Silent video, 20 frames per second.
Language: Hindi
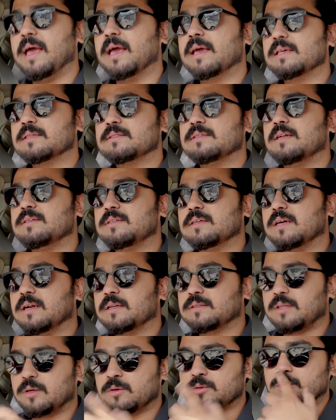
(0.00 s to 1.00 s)
मैं किस तरह से
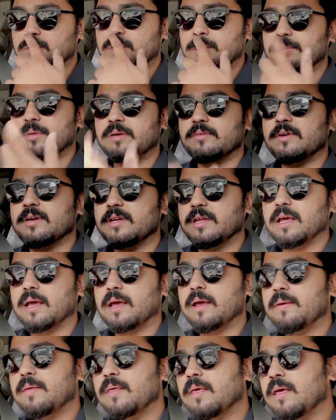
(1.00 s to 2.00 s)
करता हूँ तो नंबर वन ये
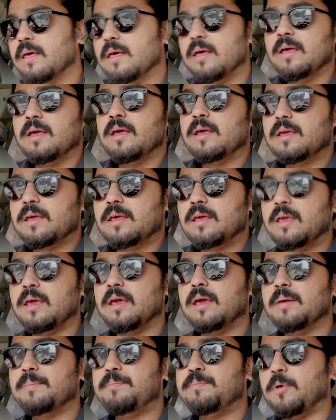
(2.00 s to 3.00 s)
है
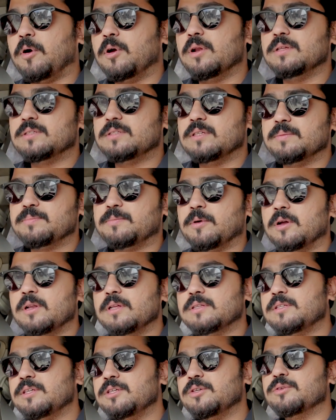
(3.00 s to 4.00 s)
कि पॉलिसी
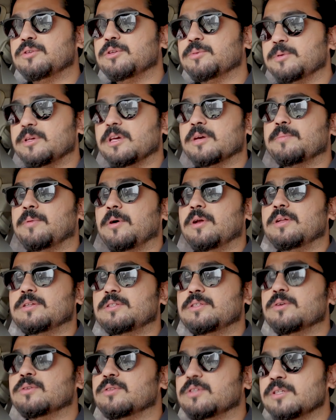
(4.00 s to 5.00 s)
पॉलिसी यूट्यूब की एक
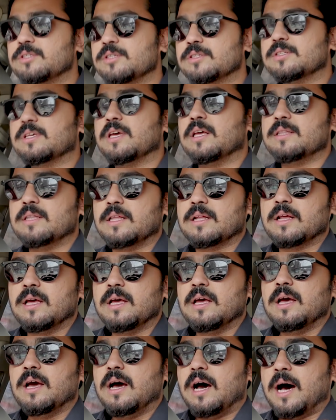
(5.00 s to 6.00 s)
पॉलिसी होती है जिसके अंदर
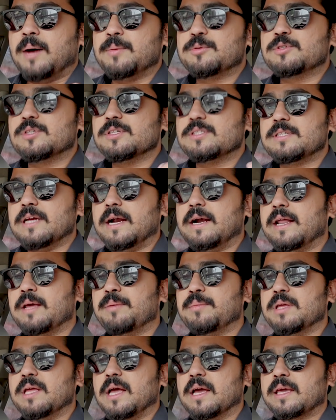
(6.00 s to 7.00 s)
आप उसकी
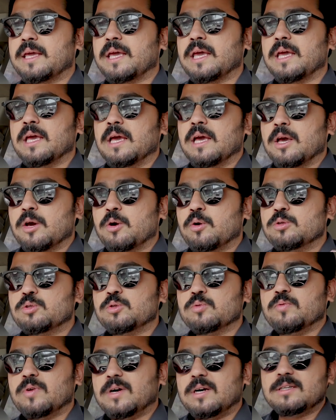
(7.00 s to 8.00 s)
सेटिंग में जाके
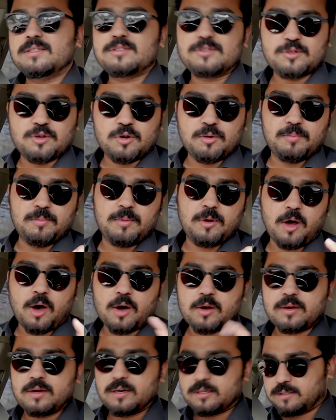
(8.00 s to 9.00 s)
कुछ वर्ड्स को
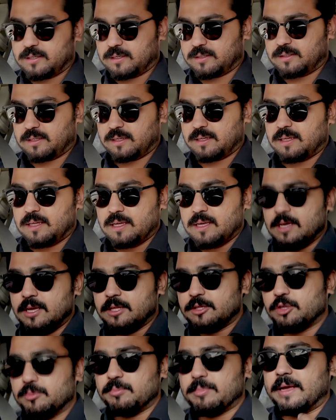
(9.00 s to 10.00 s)
ब्लॉक कर सकते
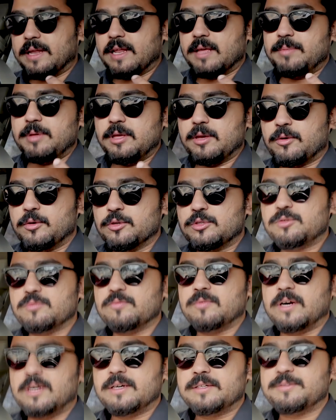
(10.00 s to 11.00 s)
हैं तो मैंने भी कुछ
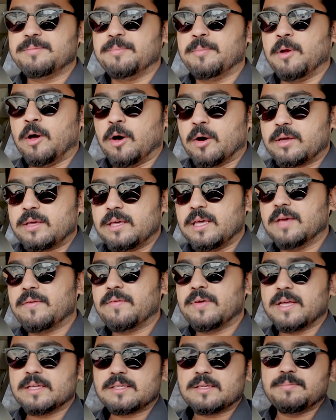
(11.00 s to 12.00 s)
वर्ड्स ब्लॉक किए
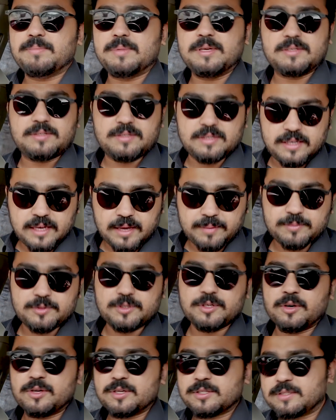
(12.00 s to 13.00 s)
हुए हैं जैसे बी सी एम
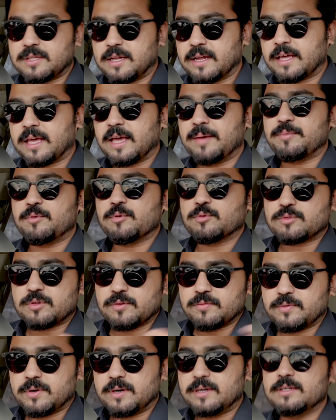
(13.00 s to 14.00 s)
सी और इस तरह के
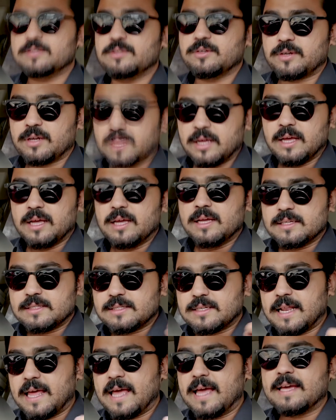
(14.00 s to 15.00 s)
एब्यूसिव वर्ड्स और
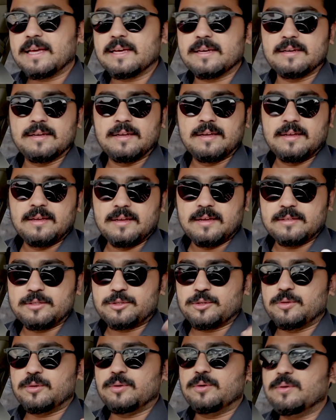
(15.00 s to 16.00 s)
स्लैंग
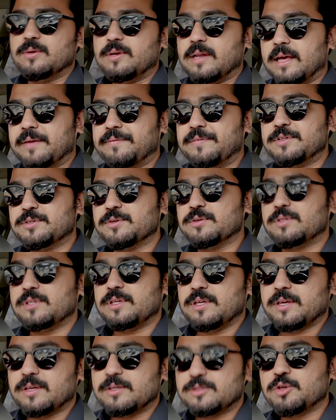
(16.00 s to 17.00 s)
जो लैंग्वेज
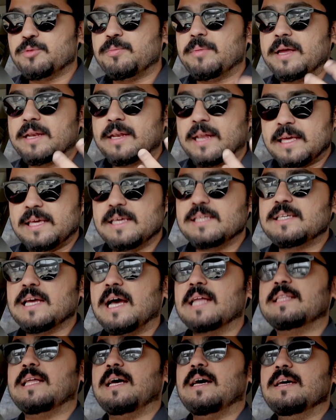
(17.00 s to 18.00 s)
होती हैं जो मैं नहीं
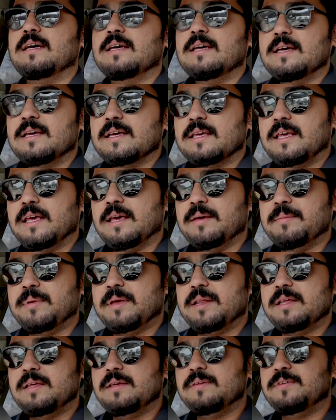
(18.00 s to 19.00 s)
चाहता कि
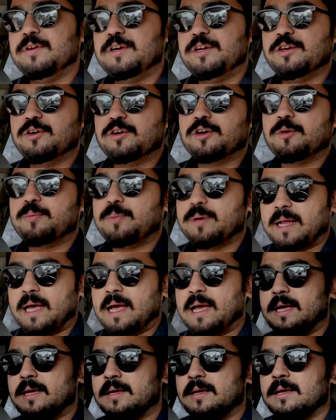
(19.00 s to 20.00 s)
मेरी वीडियो के ऊपर
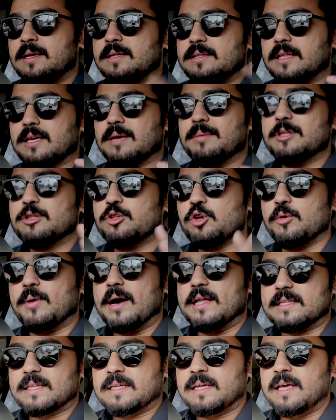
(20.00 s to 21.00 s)
आए हैं देखिए भाई दो
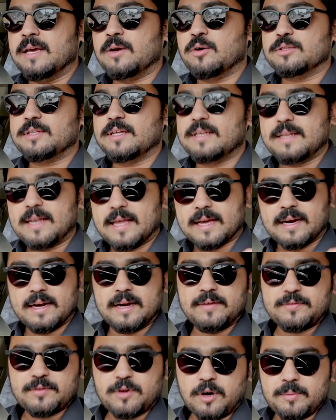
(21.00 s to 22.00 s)
बातें एक होते हैं
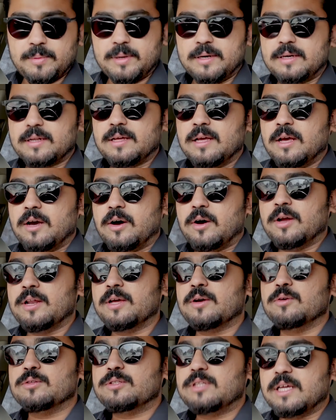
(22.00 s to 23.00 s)
नेगेटिव कमेंट और
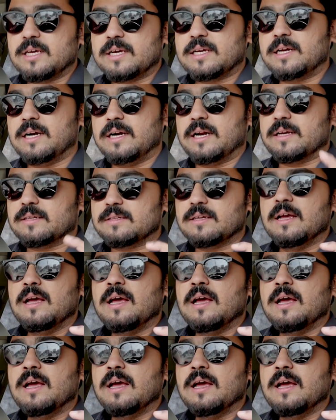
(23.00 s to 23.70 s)
एक होते हैं क्रिटिक